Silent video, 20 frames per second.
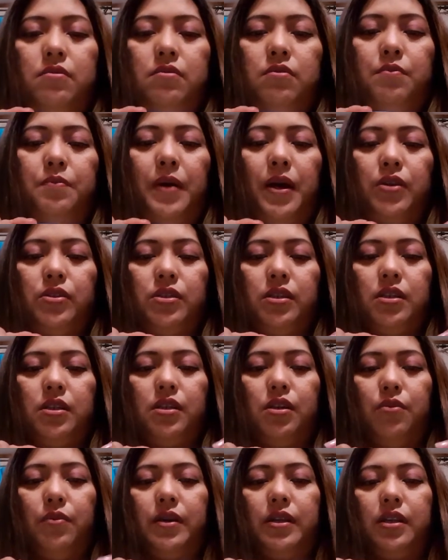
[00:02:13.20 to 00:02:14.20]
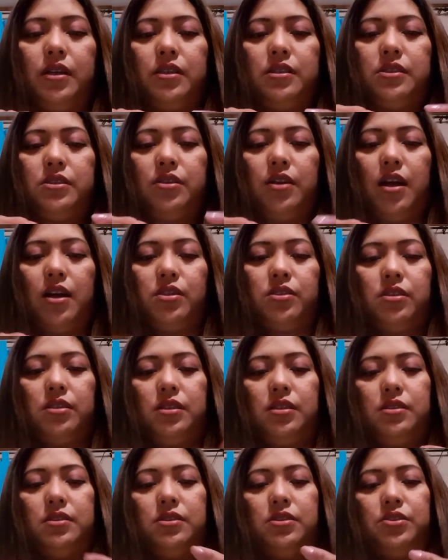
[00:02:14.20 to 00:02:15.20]
kung paano siya gagawin, ang instruct
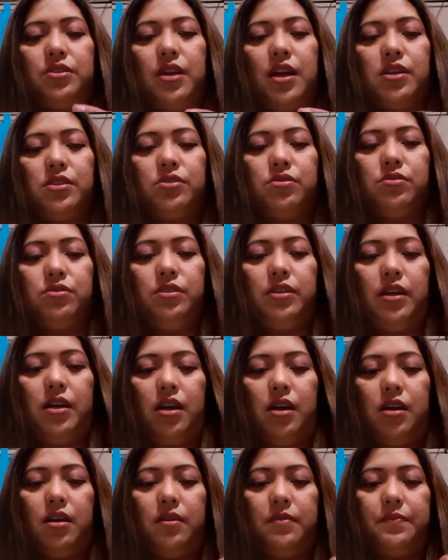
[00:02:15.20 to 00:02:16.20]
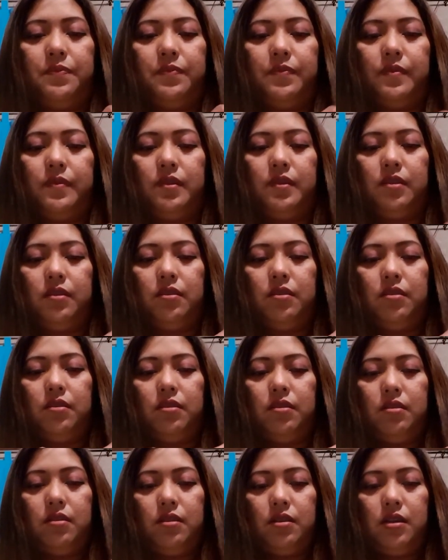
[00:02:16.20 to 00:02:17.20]
instruction niya.
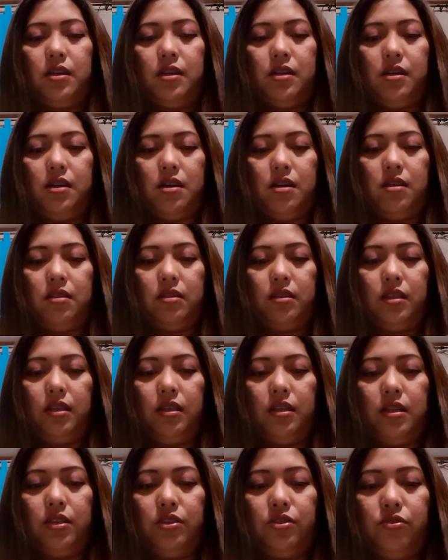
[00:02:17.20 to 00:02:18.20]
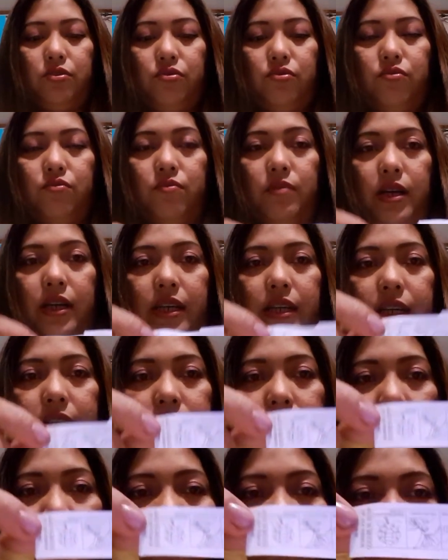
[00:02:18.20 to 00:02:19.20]
Ayan, tingnan nyo kung
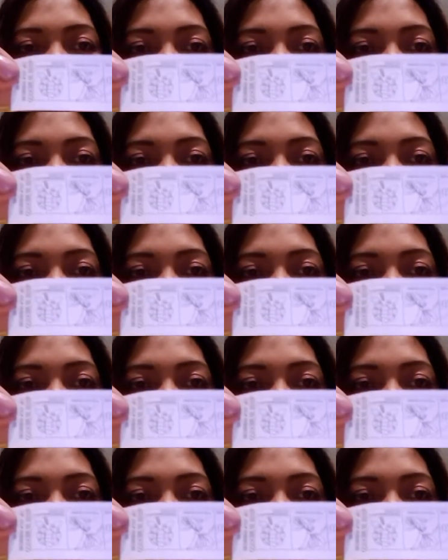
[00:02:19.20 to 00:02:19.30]
makikita nyo